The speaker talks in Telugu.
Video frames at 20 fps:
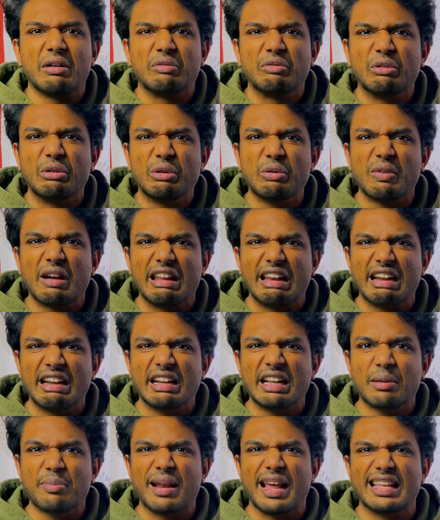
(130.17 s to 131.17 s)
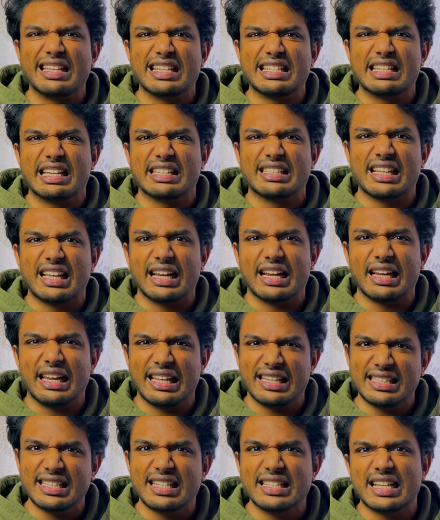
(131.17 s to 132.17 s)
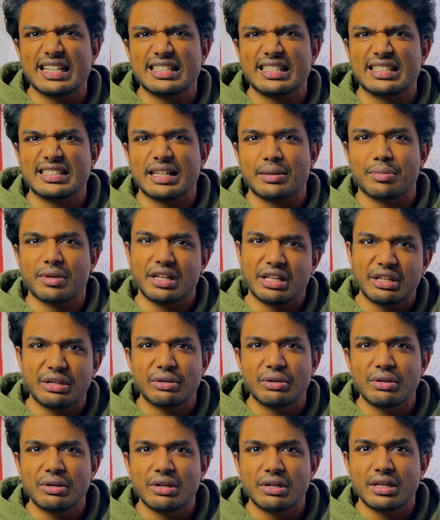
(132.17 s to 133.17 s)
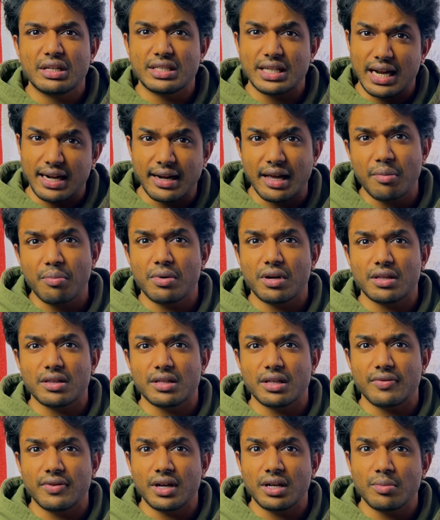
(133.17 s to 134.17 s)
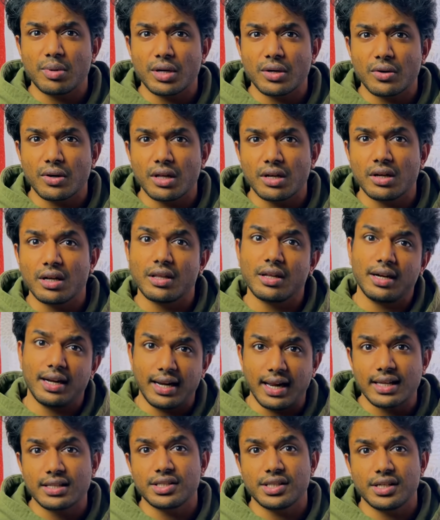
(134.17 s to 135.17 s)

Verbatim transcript: ఫుల్ వైలెంట్గా ప్లాన్ చేశారు సార్ నెక్స్ట్ ఏం చేస్తాడు సార్ మన హీరో చాలా టైం పడుతుంది విలన్ పట్టుకోవడానికి లేదా ట్రాక్